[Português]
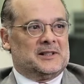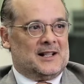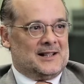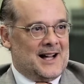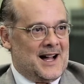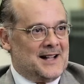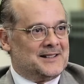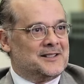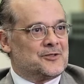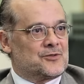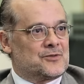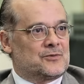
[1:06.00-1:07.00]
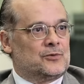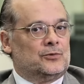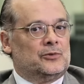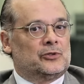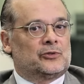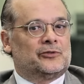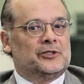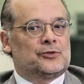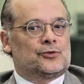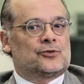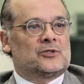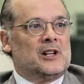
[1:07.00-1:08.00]
pedaladas, tudo isso foi
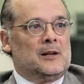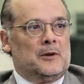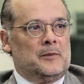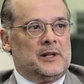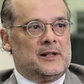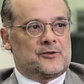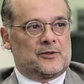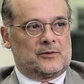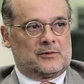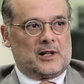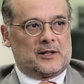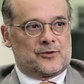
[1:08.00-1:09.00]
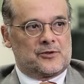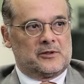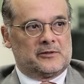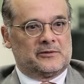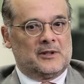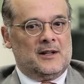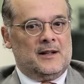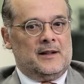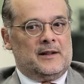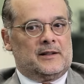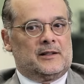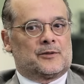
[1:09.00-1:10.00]
extremamente educativo.
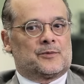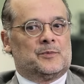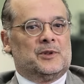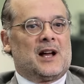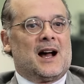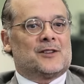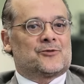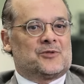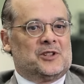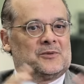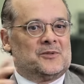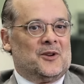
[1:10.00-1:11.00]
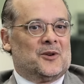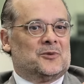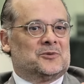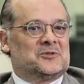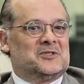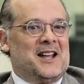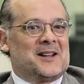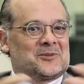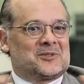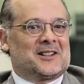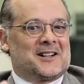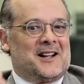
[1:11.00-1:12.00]
Eu acho que o
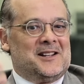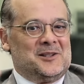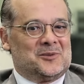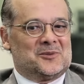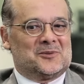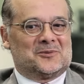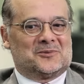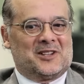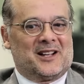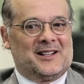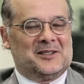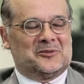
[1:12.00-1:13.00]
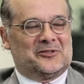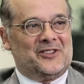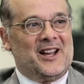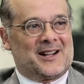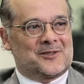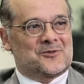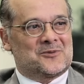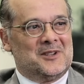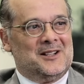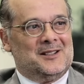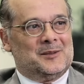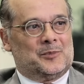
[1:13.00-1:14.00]
teto está caindo num terreno fértil,
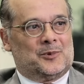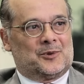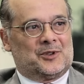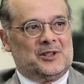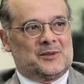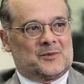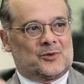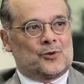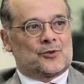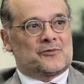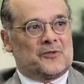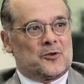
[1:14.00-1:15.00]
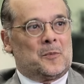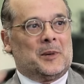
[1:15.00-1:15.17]
porque todos foram